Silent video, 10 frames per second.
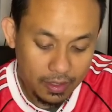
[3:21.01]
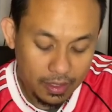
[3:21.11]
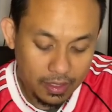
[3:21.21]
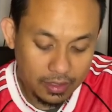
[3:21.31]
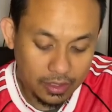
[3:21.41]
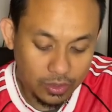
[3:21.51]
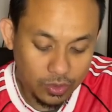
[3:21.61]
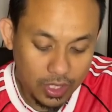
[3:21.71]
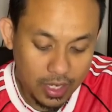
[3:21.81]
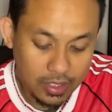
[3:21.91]
ini
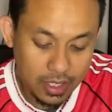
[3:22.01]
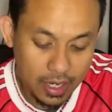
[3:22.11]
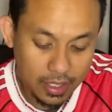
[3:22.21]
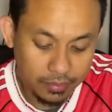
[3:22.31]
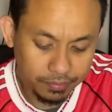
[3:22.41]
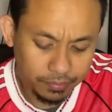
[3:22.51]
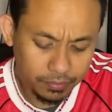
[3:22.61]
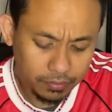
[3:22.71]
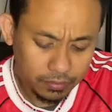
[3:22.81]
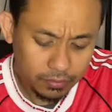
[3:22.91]
tentu saja
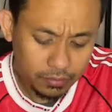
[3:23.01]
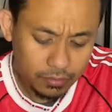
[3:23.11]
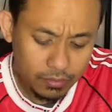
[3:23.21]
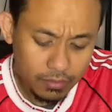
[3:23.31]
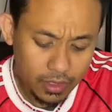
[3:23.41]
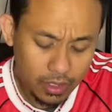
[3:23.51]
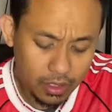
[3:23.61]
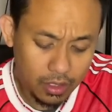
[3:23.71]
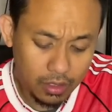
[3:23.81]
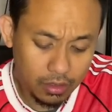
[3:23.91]

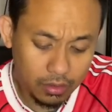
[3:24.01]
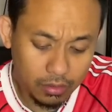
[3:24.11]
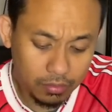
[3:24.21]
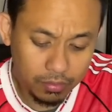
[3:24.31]
uh,